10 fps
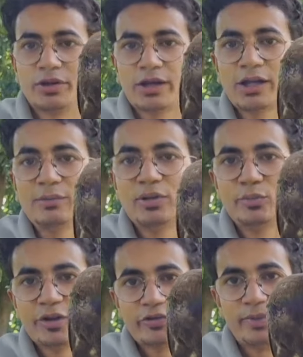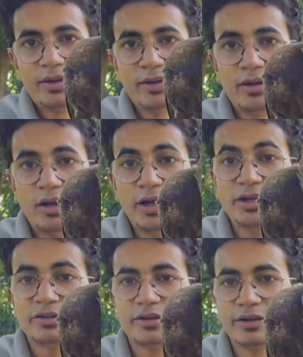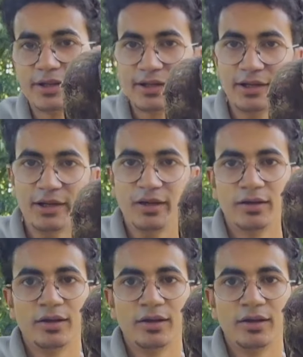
اتكلم بالمناسبة اي طير جارح